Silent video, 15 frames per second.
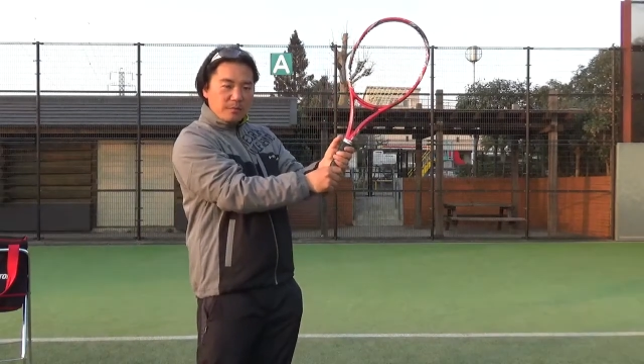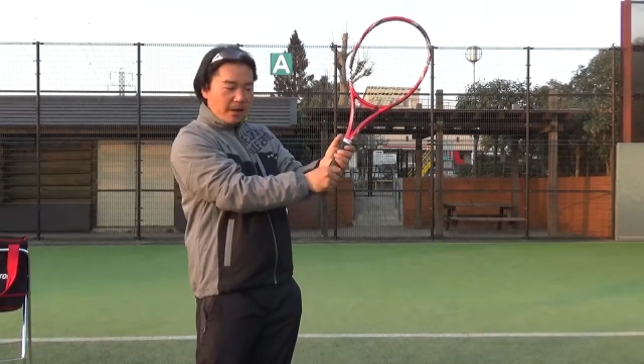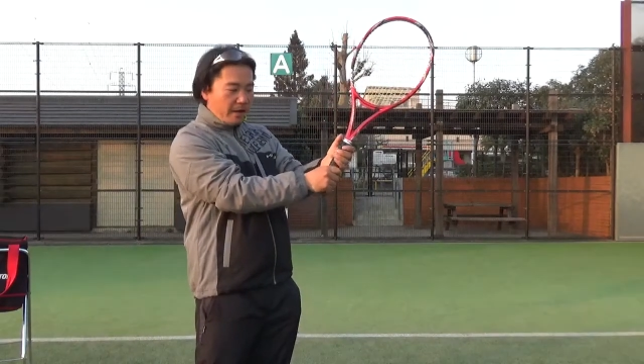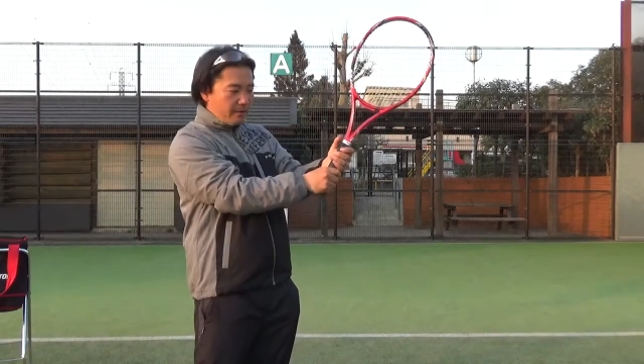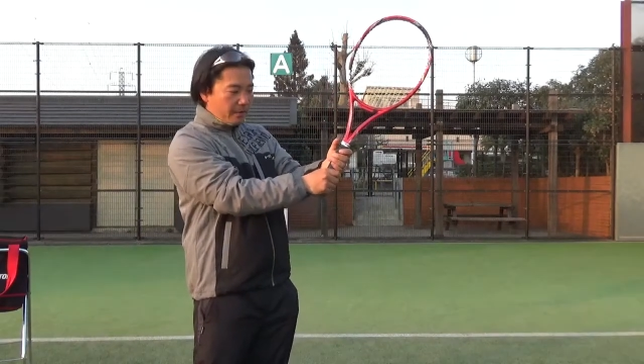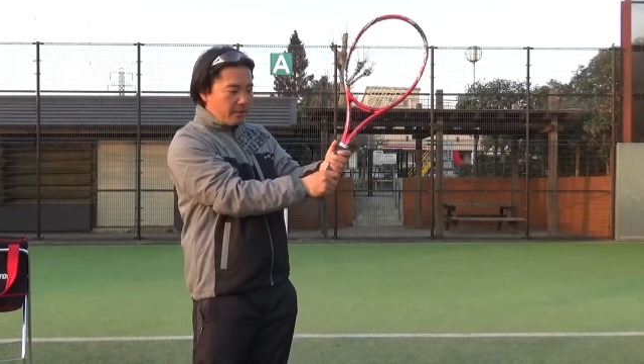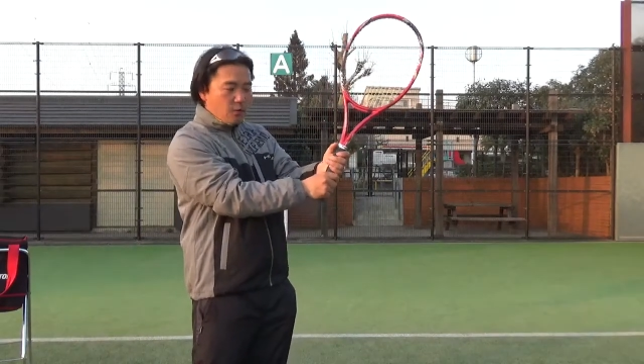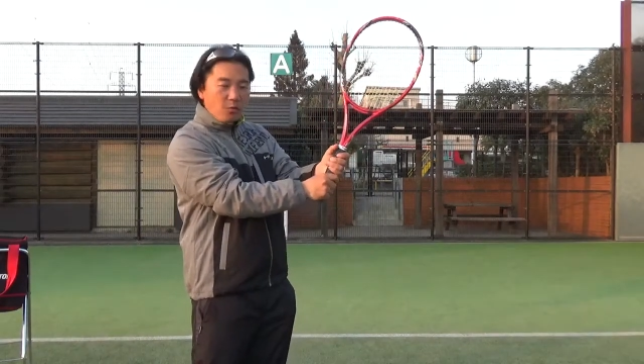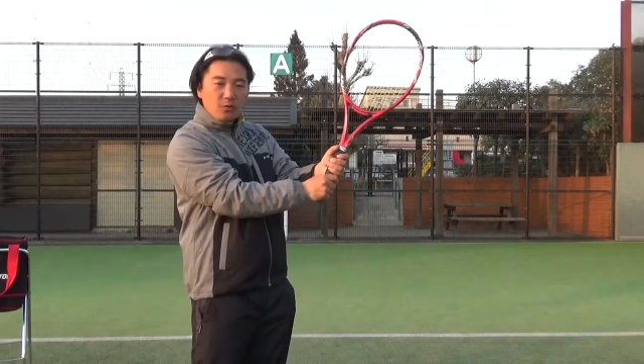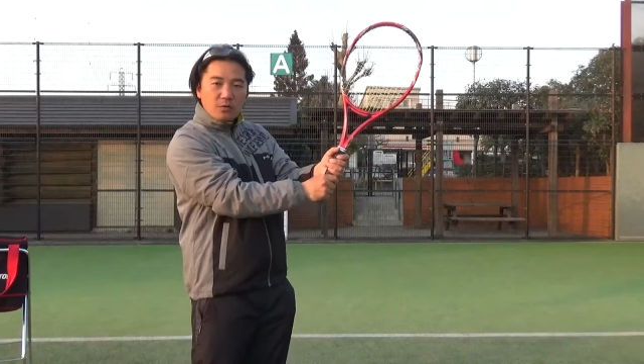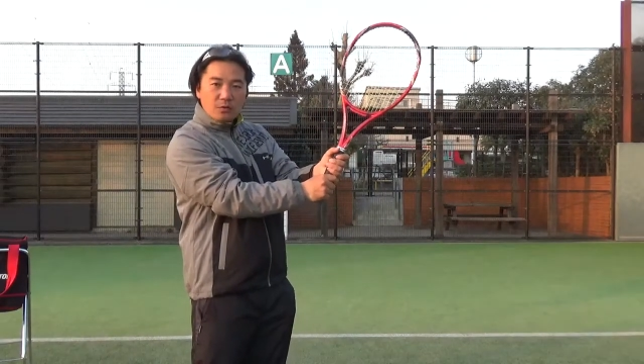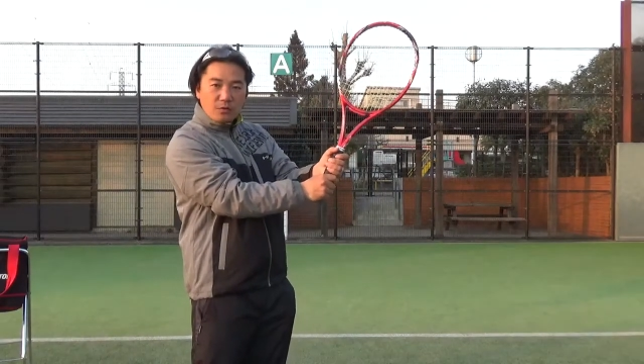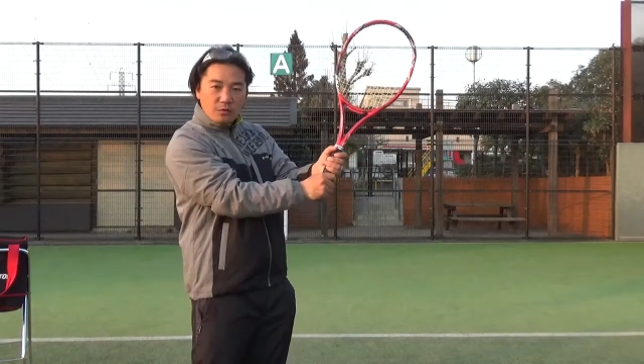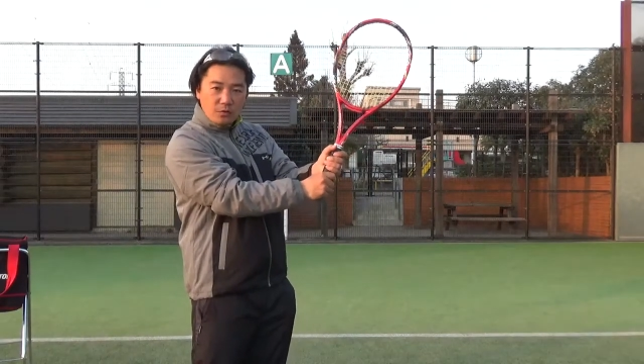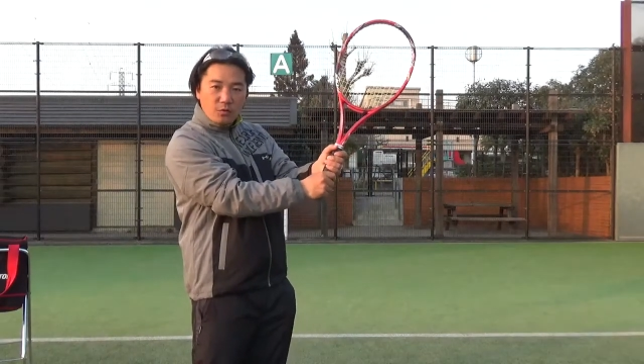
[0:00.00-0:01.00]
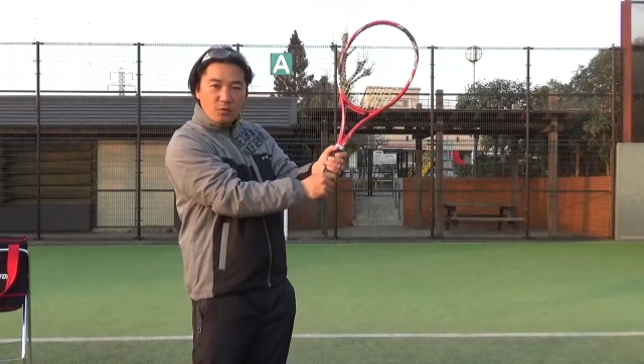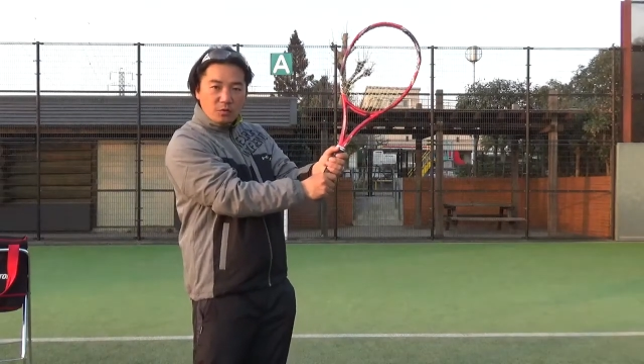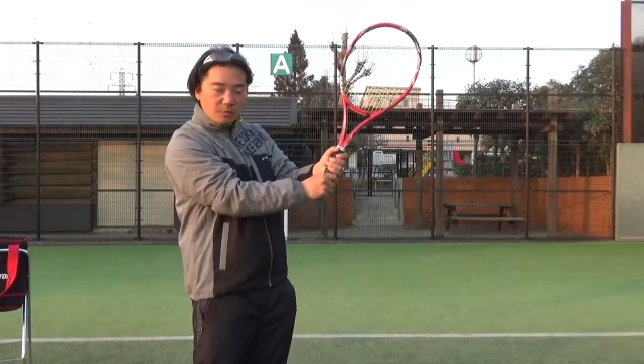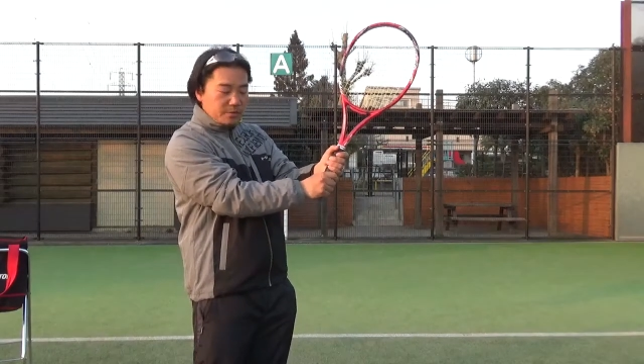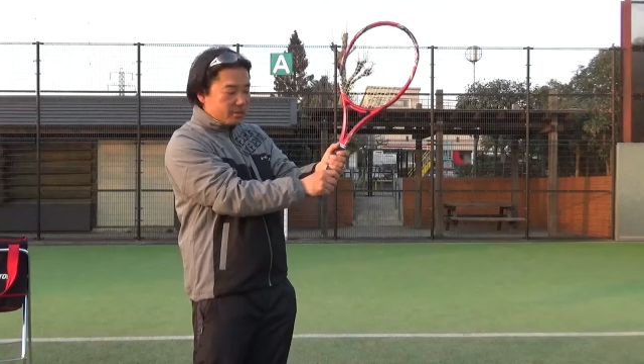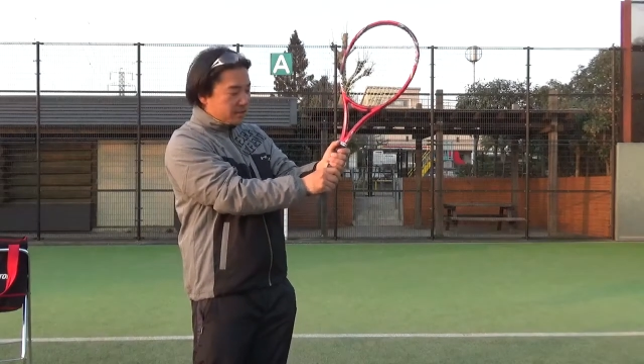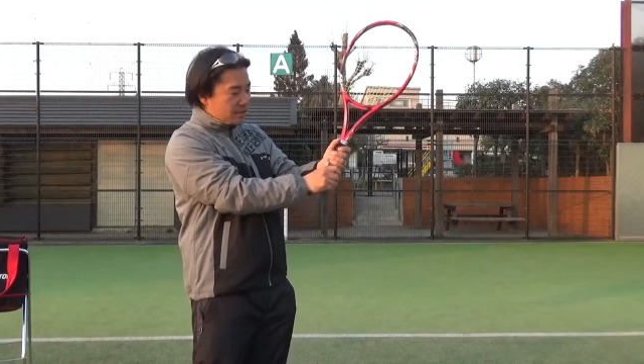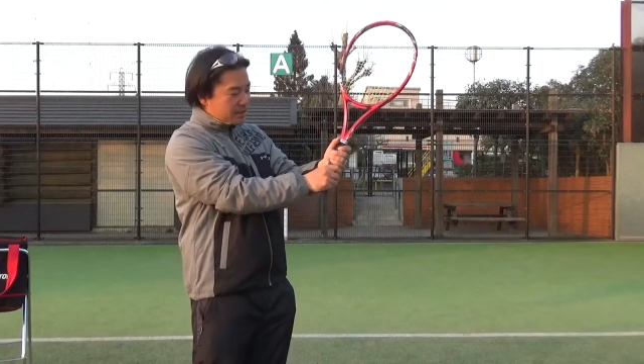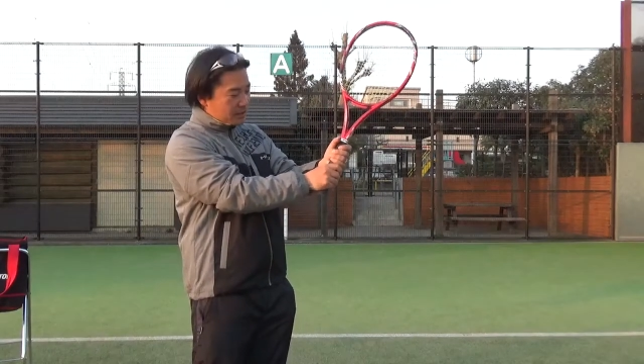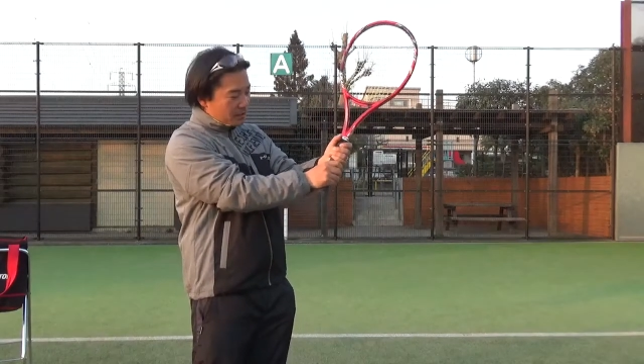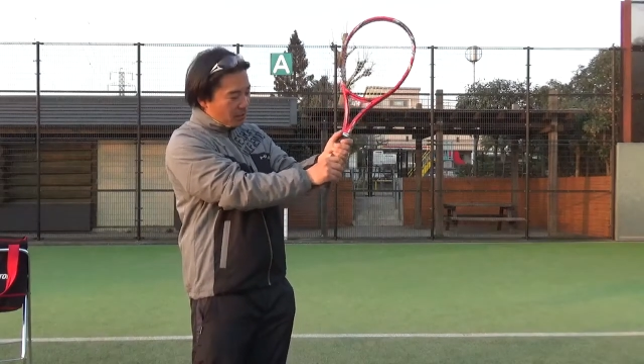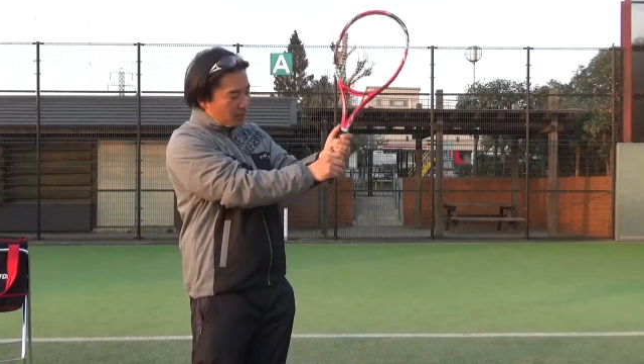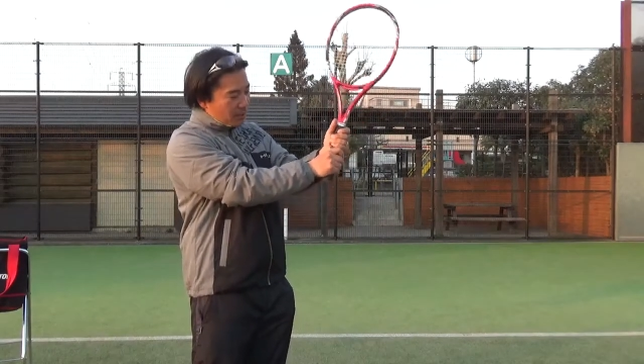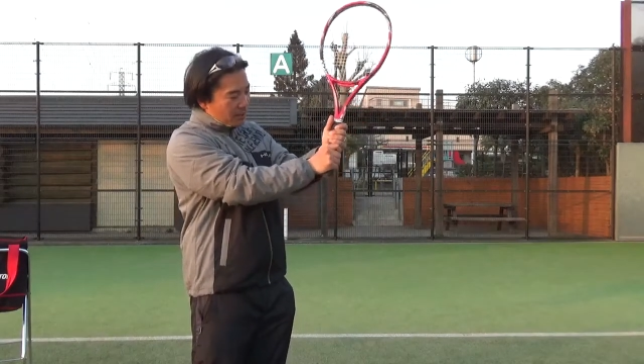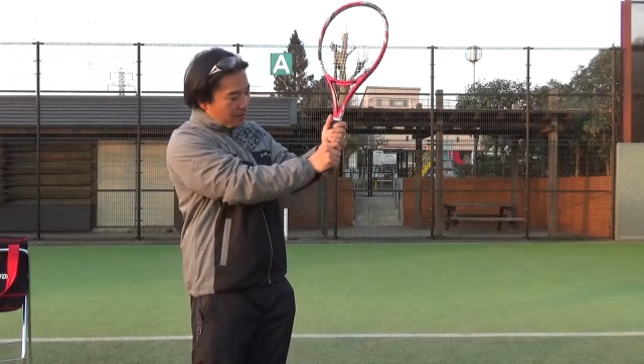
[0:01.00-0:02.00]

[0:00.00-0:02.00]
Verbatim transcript: 場合は両方で持つんですけど、